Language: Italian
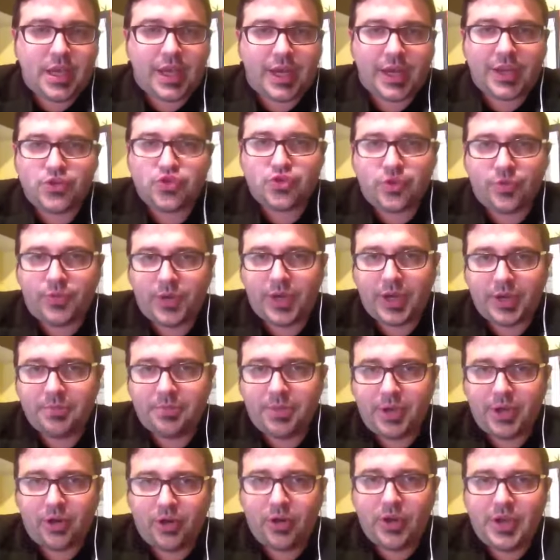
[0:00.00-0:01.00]
A Reggio
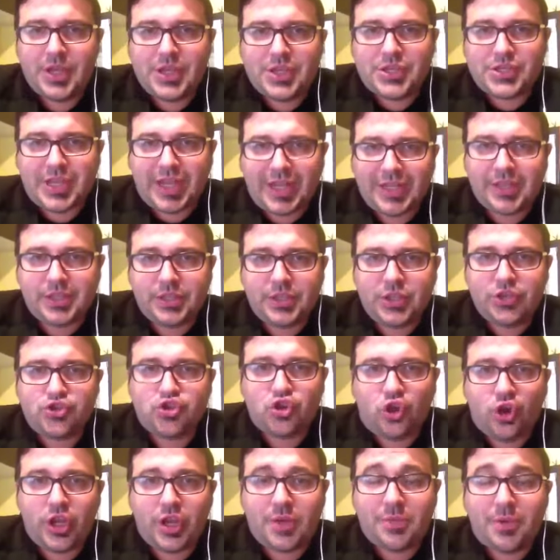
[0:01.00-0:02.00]
farebbero salti di
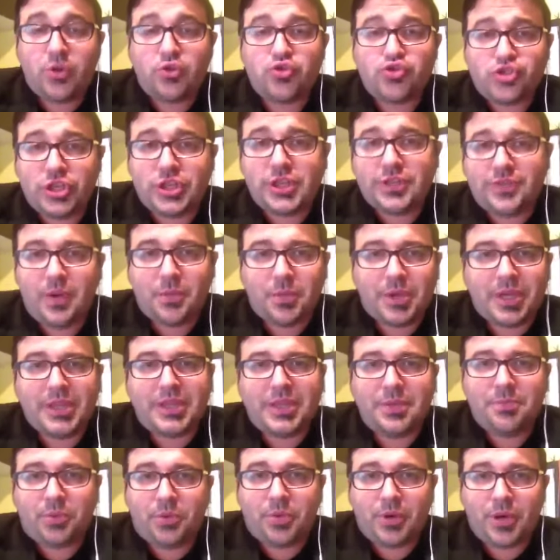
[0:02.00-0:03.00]
gioia, ma
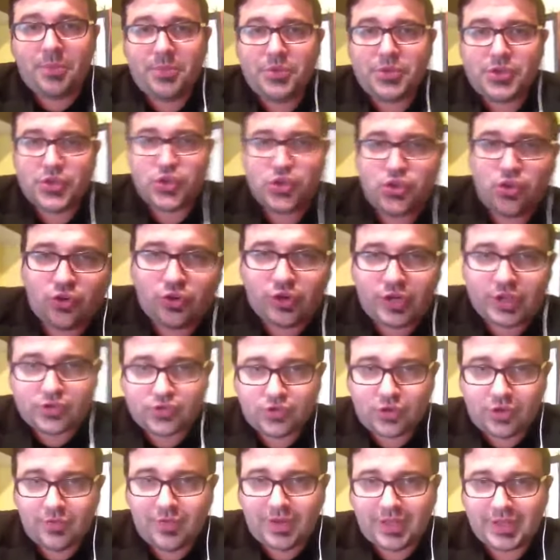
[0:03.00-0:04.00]
oggettivamente i problemi ci sono. Li ha
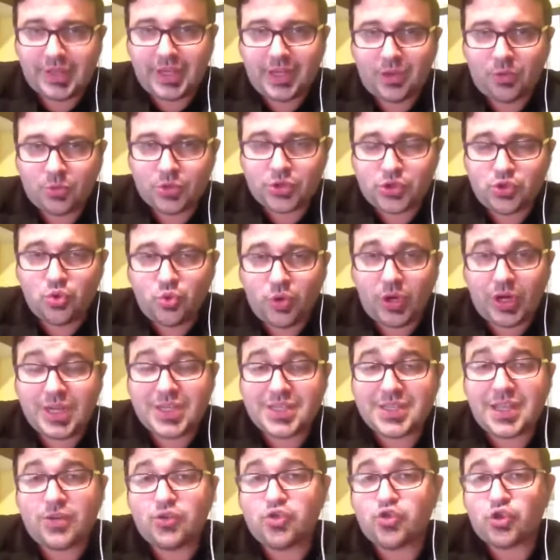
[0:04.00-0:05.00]
sollevati la questura, li
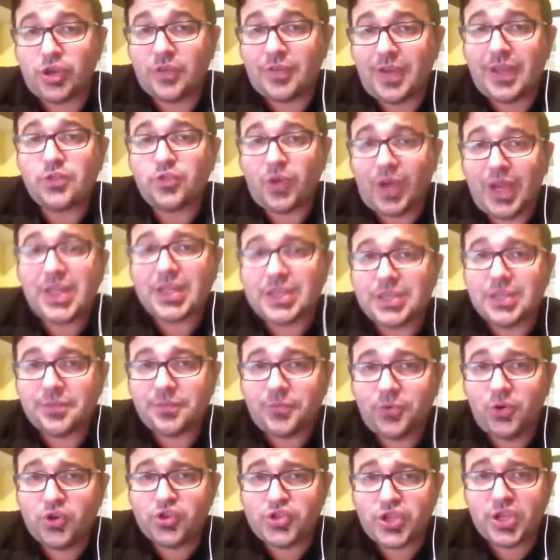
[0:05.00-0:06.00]
stanno sollevando anche i
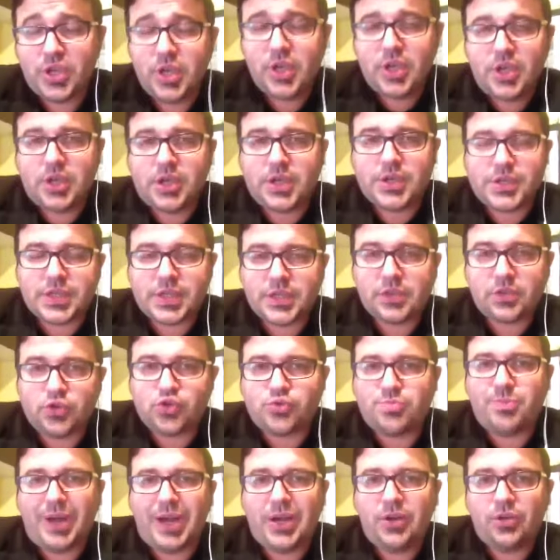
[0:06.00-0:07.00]
tifosi che si sentono
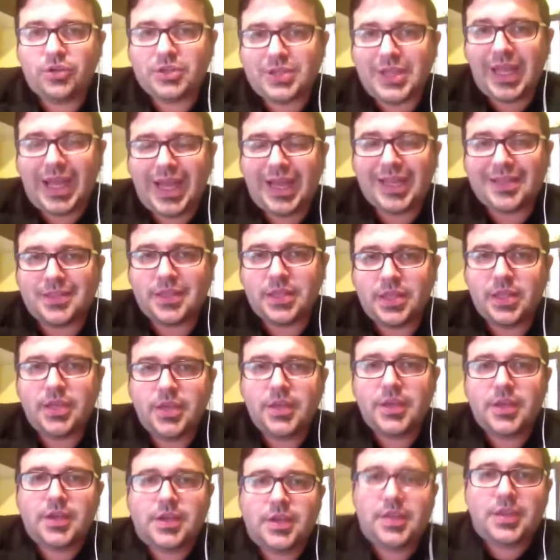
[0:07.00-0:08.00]
sballottati,
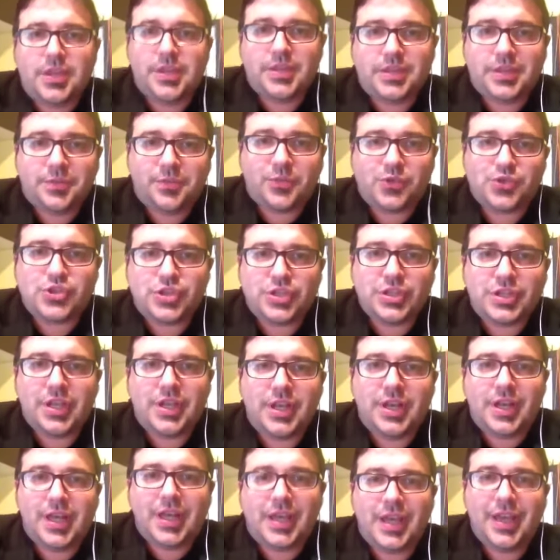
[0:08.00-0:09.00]
i tifosi
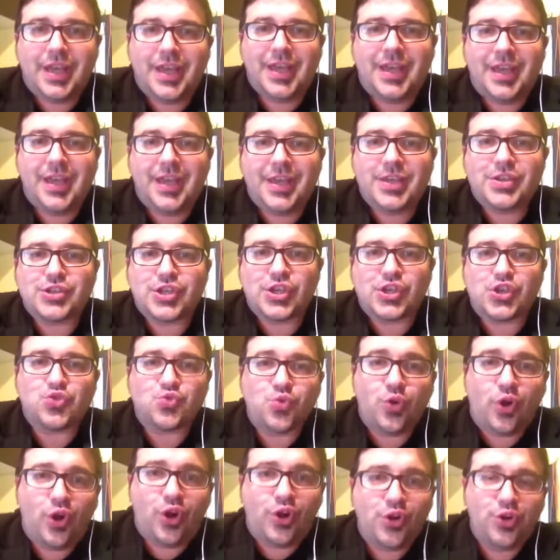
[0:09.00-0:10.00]
del eh,
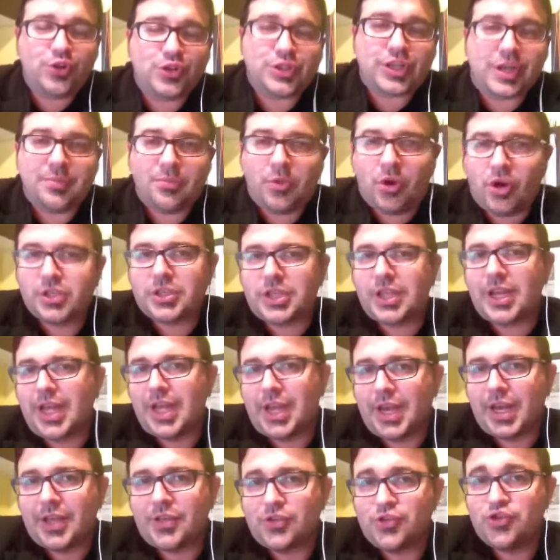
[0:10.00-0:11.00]
Sassuolo tra Modena e
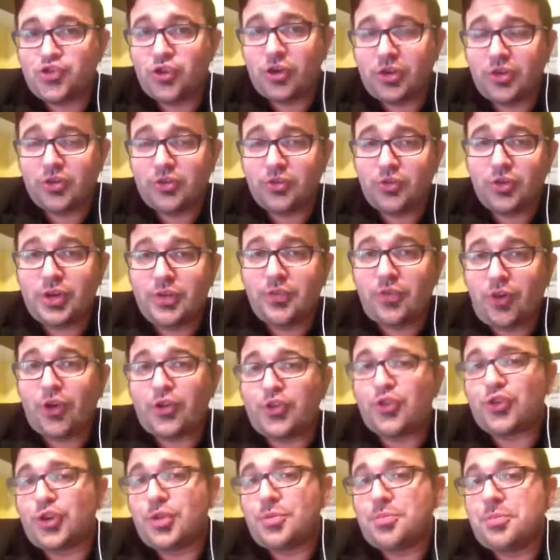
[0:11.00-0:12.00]
Reggio, non li
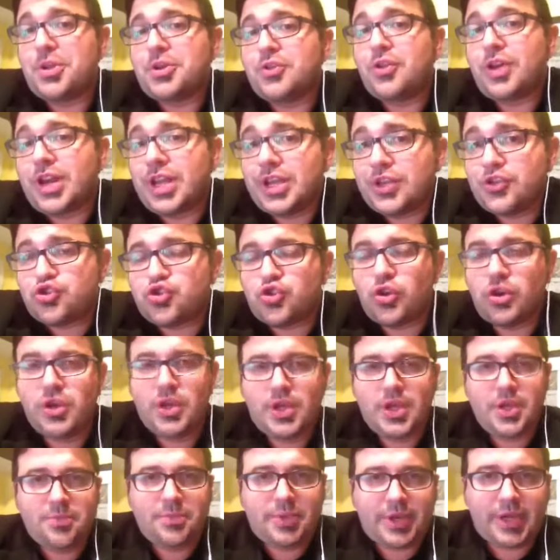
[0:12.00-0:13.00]
vogliono nemmeno a Reggio
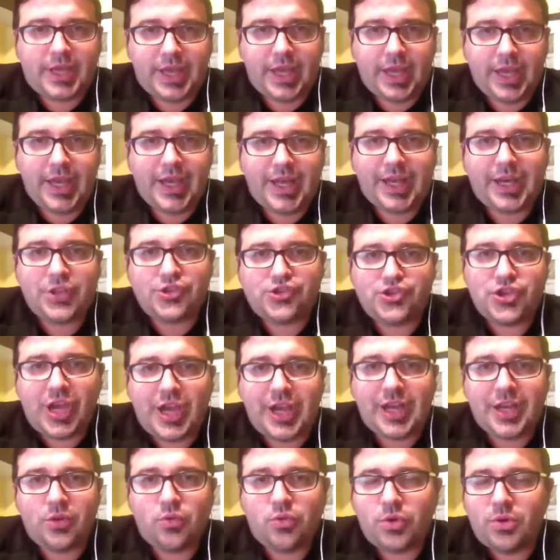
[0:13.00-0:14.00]
perché la
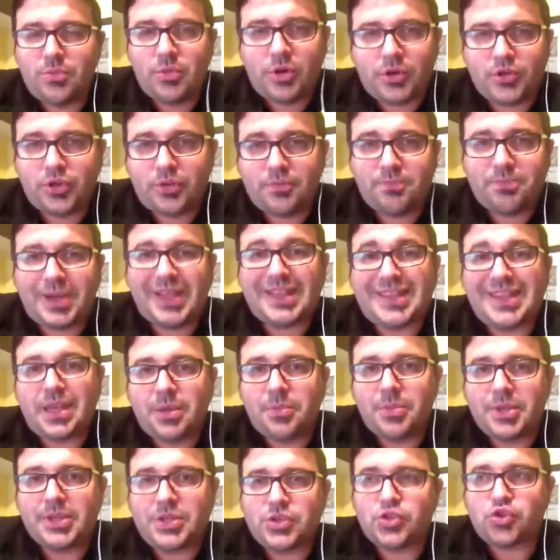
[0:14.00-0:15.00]
Reggiana in quel modo
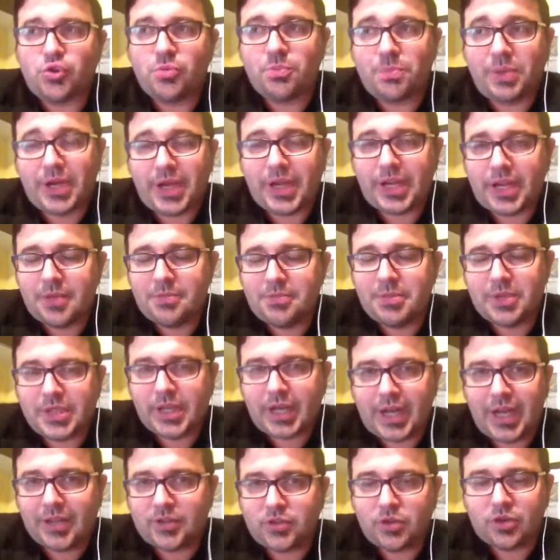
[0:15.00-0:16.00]
praticamente scomparirebbe, tra
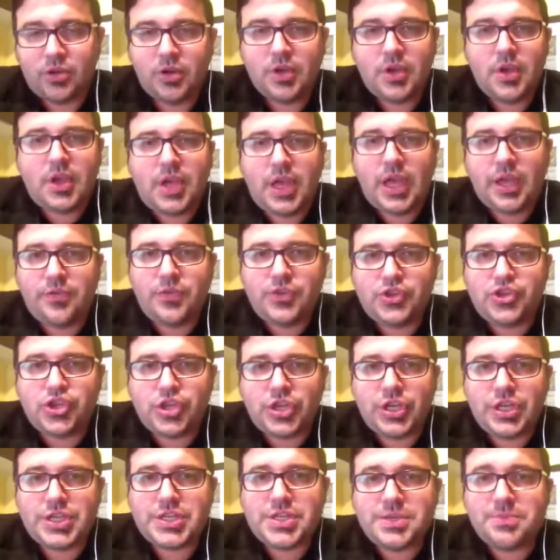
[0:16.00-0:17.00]
l'altro è
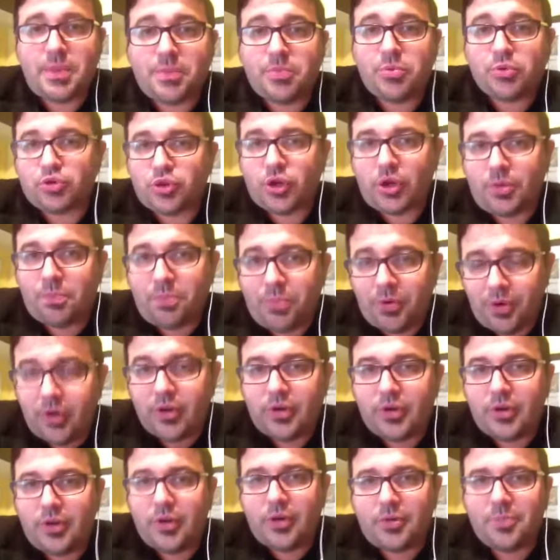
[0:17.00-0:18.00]
vicinissima
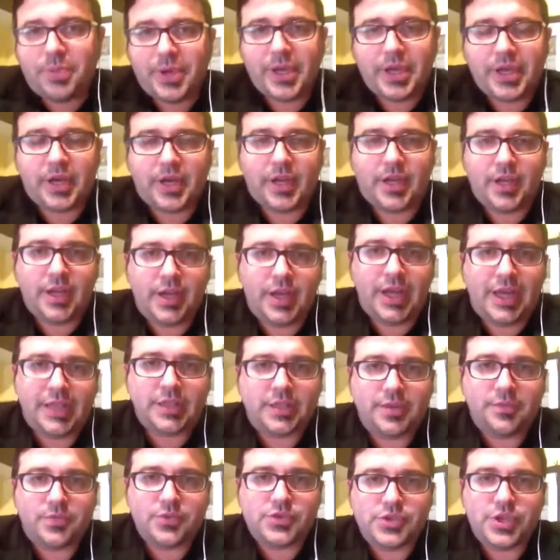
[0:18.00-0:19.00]
purtroppo per la
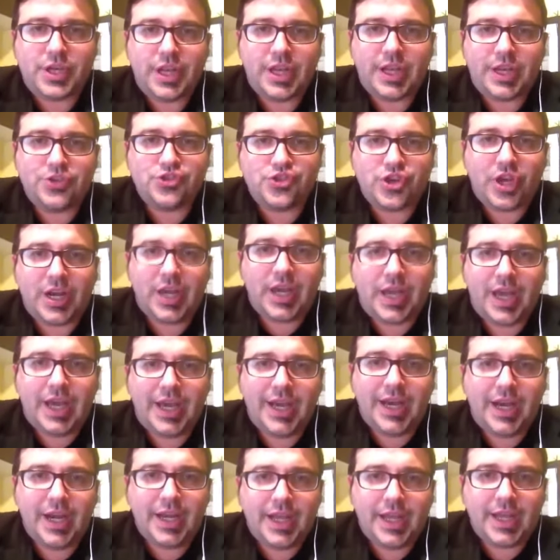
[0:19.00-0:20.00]
tifoseria reggiana
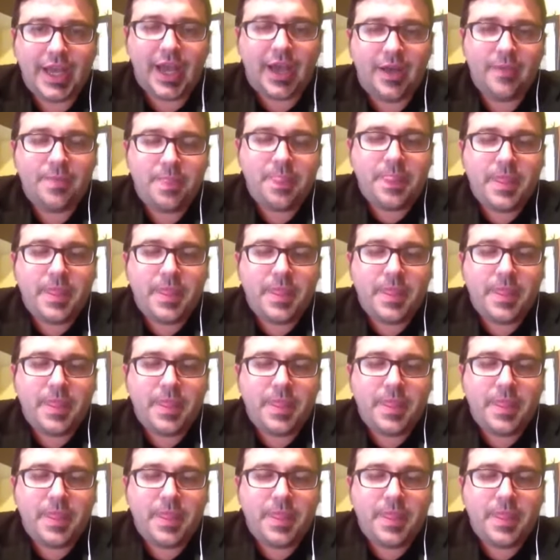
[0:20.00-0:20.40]
alla Lega